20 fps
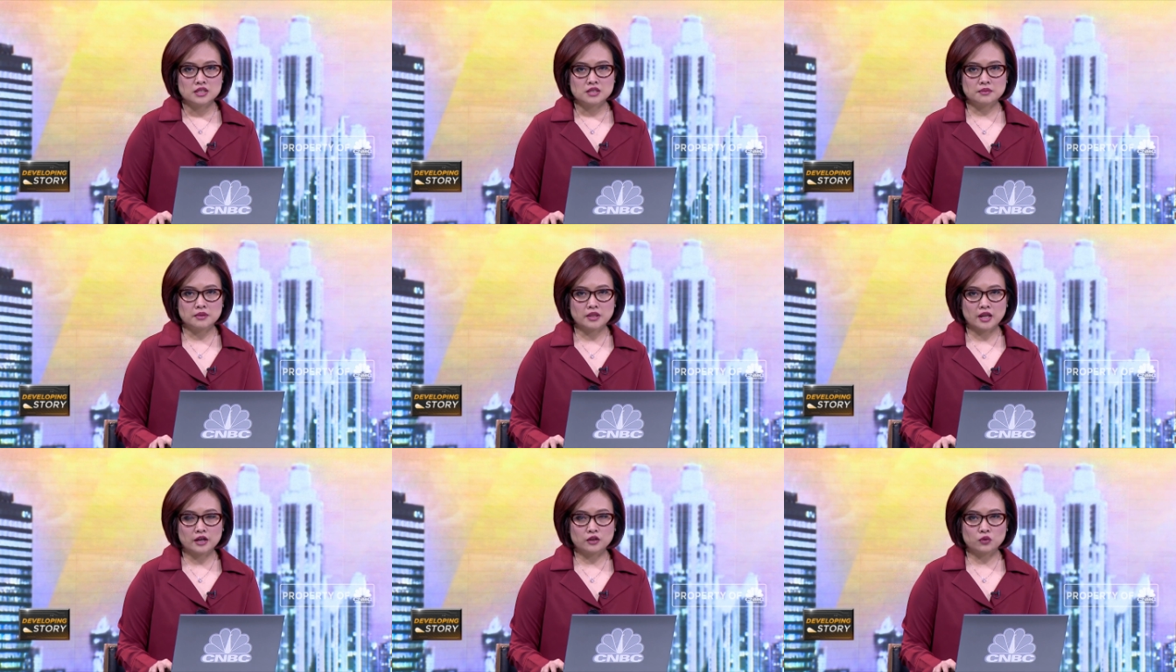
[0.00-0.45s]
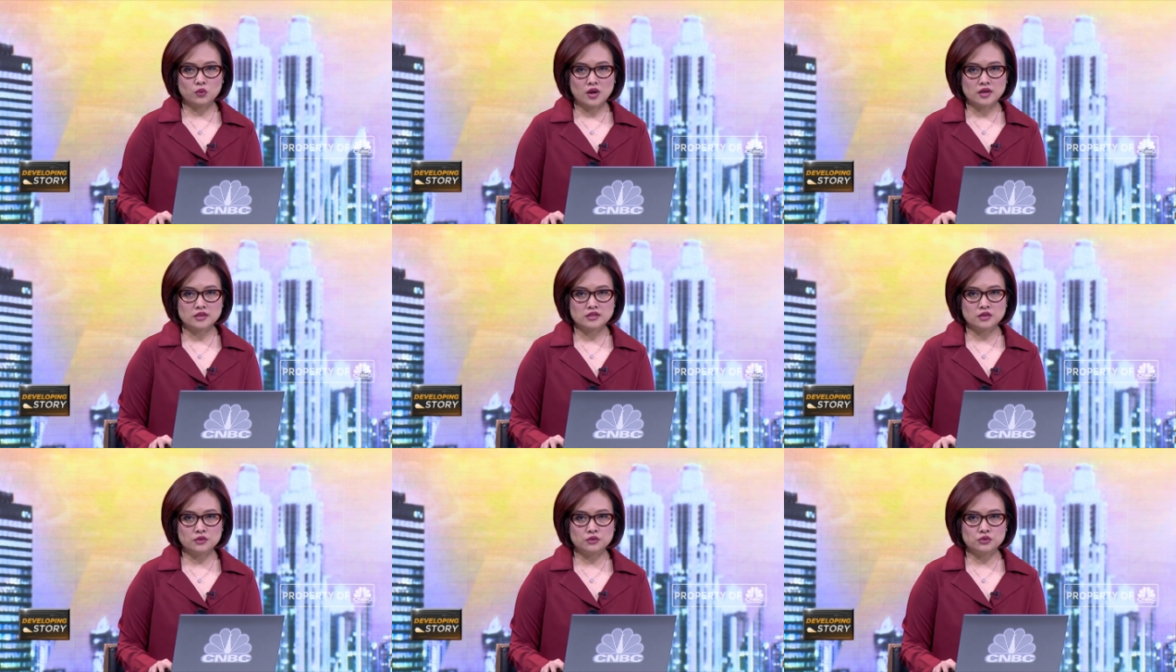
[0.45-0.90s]
Sementara itu
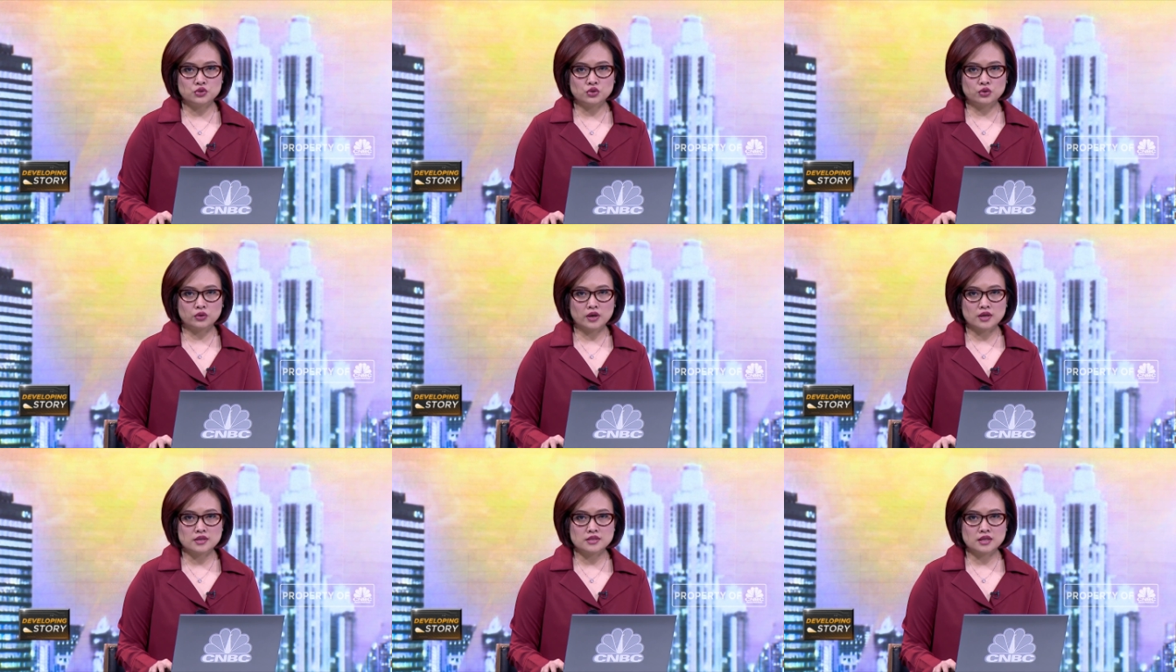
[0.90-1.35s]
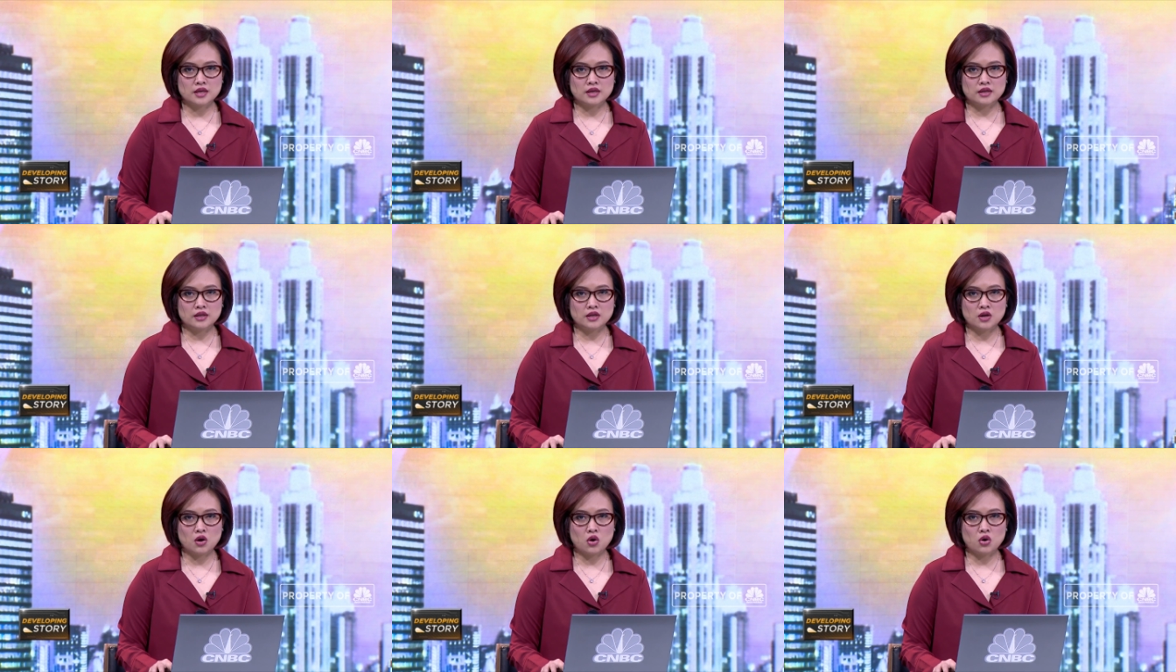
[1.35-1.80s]
aksi unjuk rasa
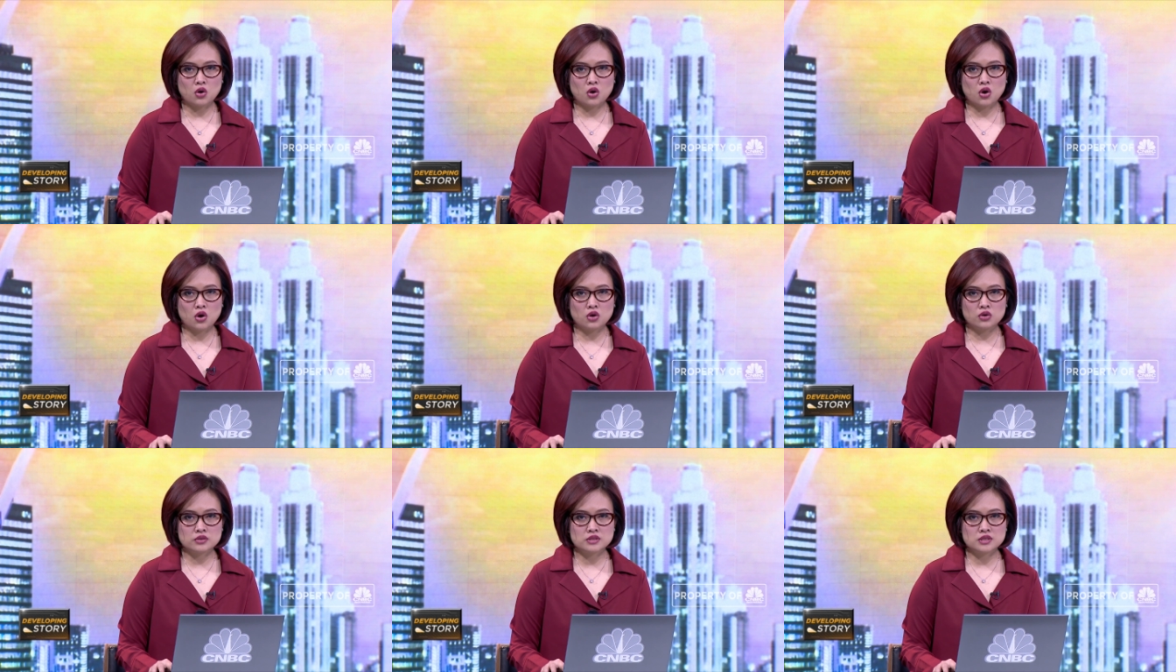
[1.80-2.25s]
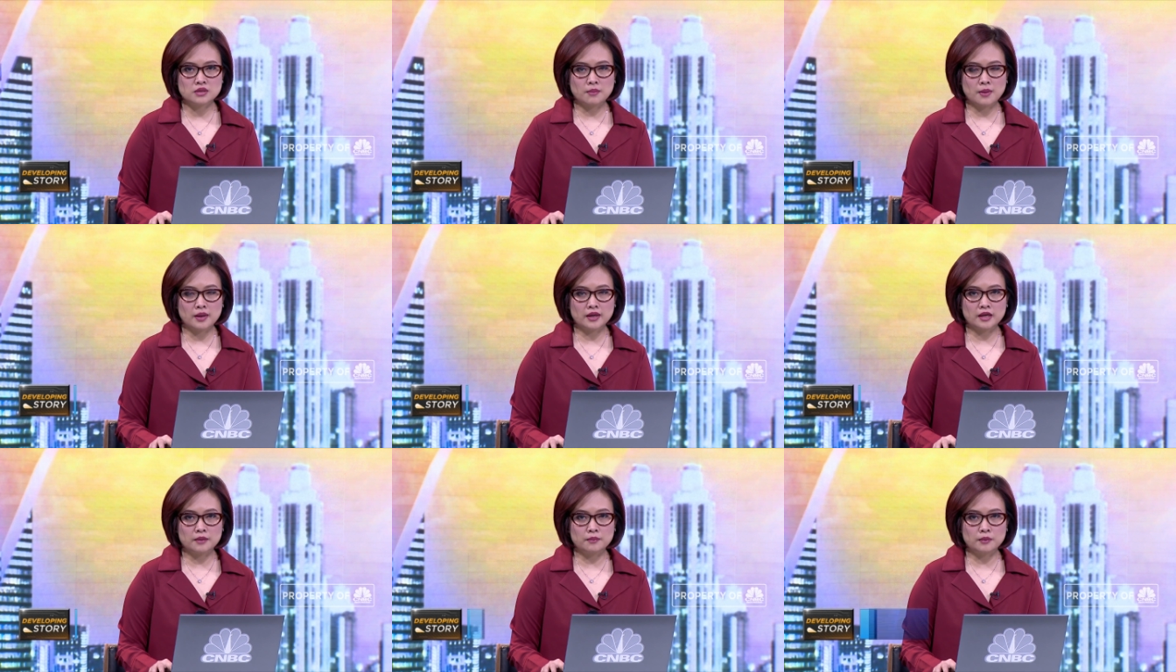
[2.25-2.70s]
di Hong Kong
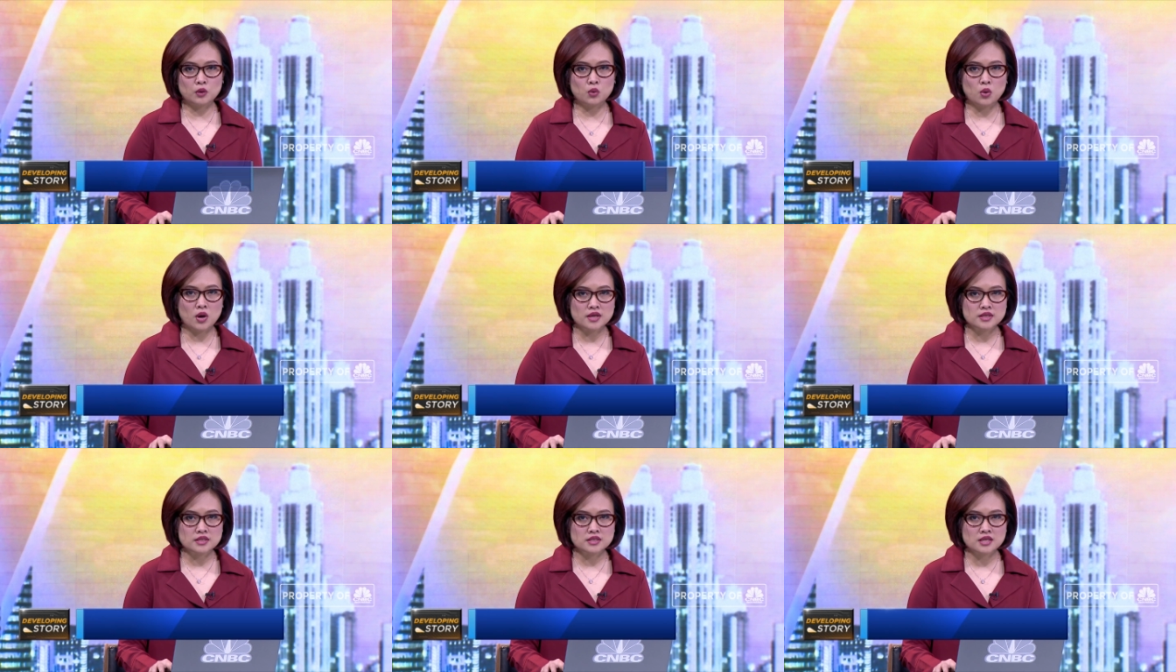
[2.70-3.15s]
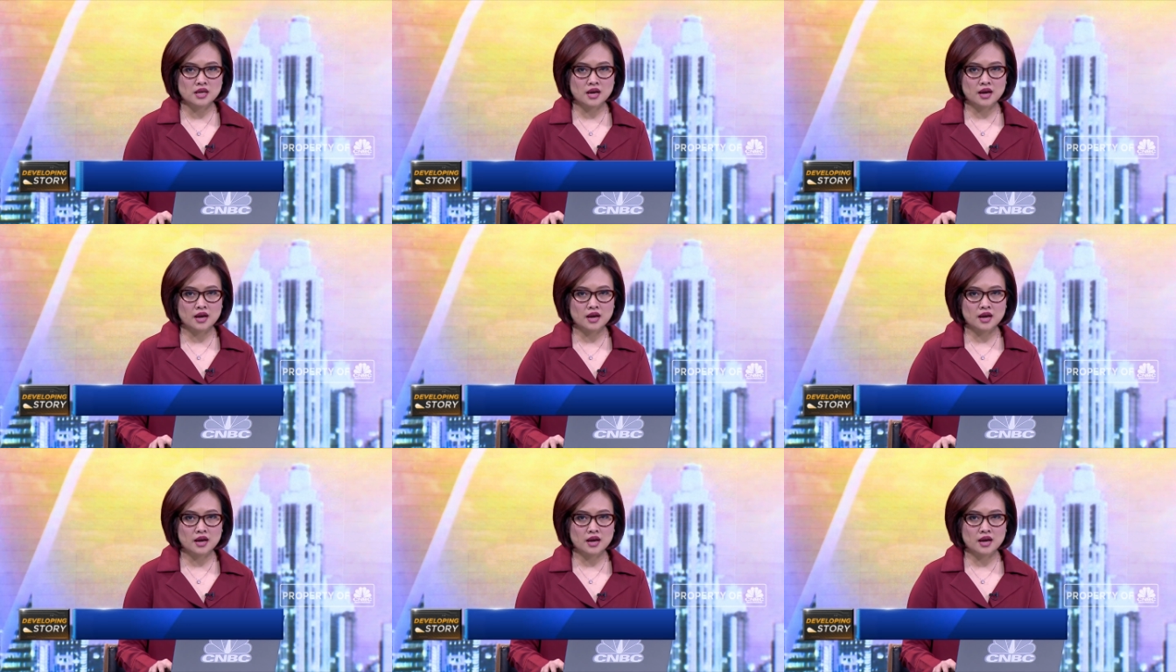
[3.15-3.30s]
semakin meluas.